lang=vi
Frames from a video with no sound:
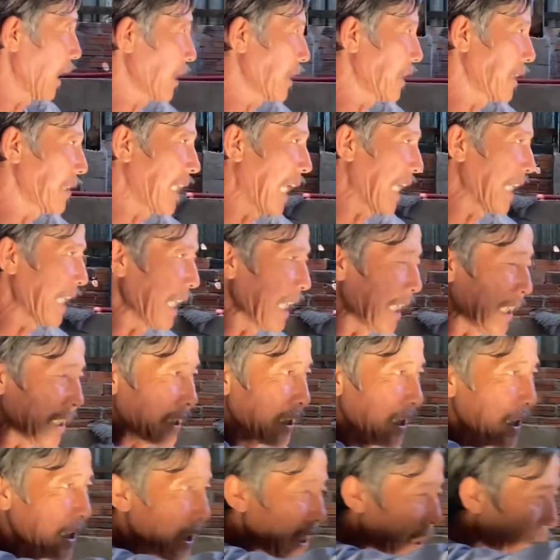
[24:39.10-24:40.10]
Như vậy đó,
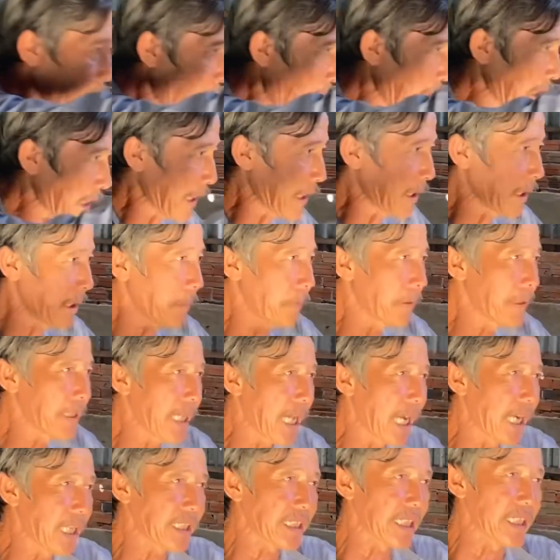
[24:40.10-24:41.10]
như hoàn thành như bây
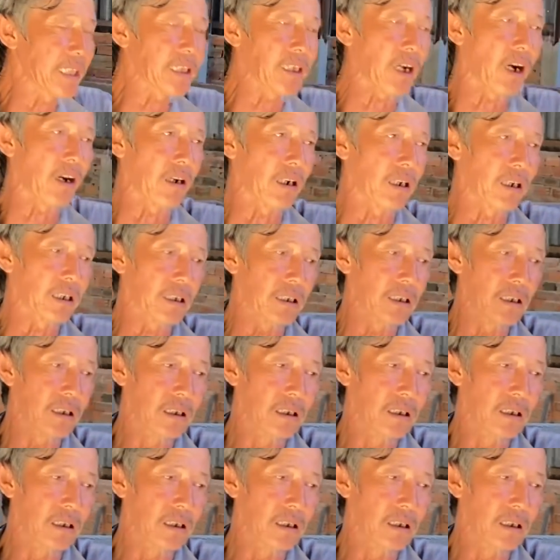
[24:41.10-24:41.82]
giờ chỉ còn